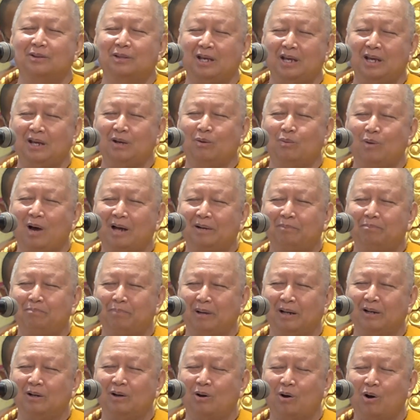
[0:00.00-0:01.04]
ที่วัด
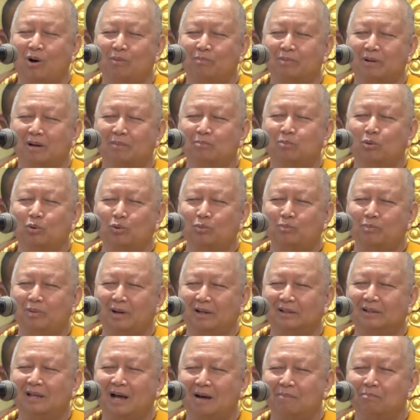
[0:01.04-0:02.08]
เป็นของพระพุทธพ
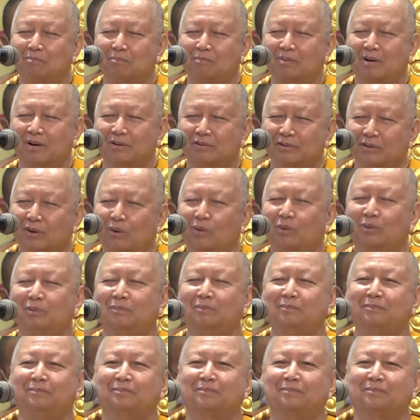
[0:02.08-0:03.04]
ระธรรมพระสงฆ์